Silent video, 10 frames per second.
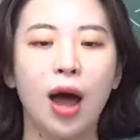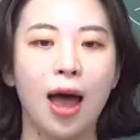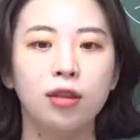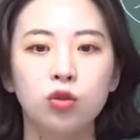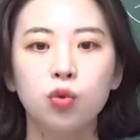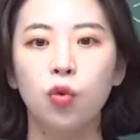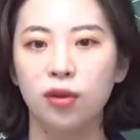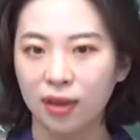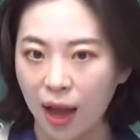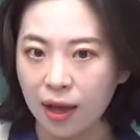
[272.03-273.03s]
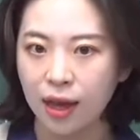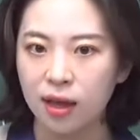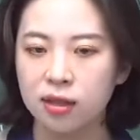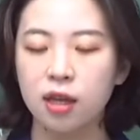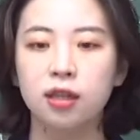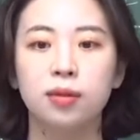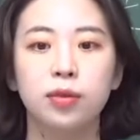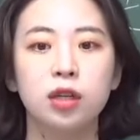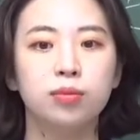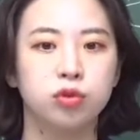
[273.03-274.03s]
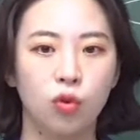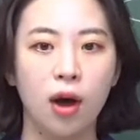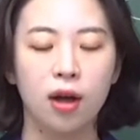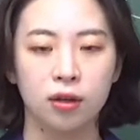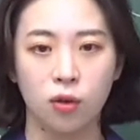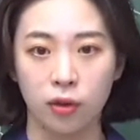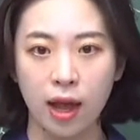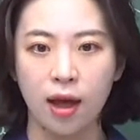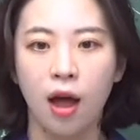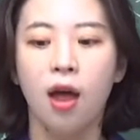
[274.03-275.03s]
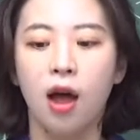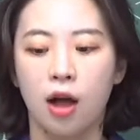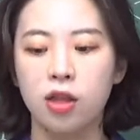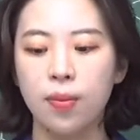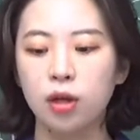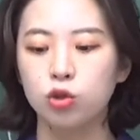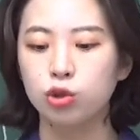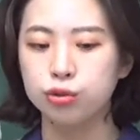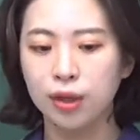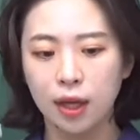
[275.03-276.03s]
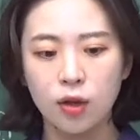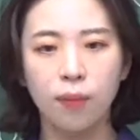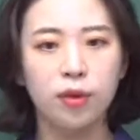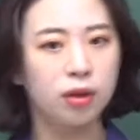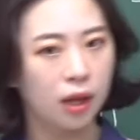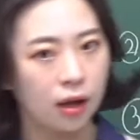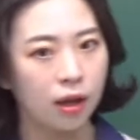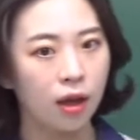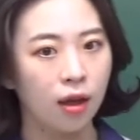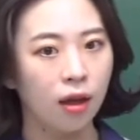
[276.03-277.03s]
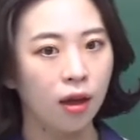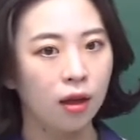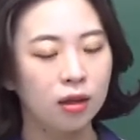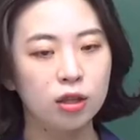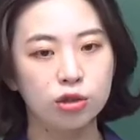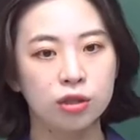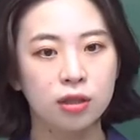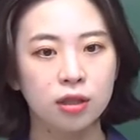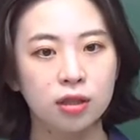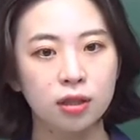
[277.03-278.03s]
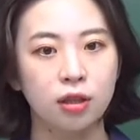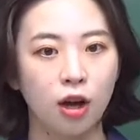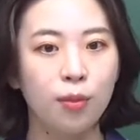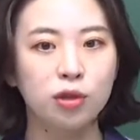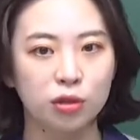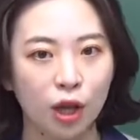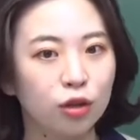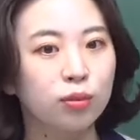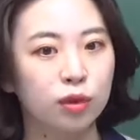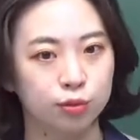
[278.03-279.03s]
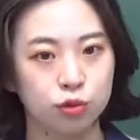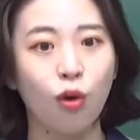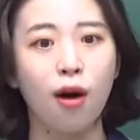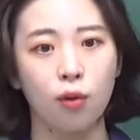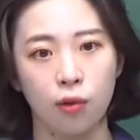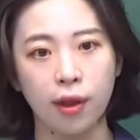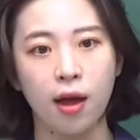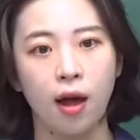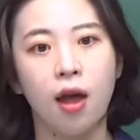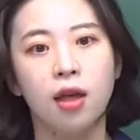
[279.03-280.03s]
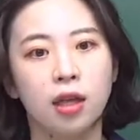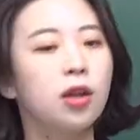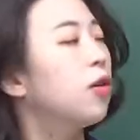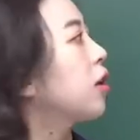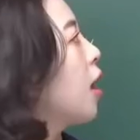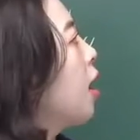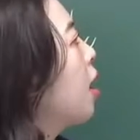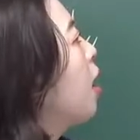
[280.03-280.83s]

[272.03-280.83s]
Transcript: 안 좋은 땅에 세금을 부과하거나 아니면 주인 없는 땅에 네 주인이지 하면서 세금을 부과하거나 이렇게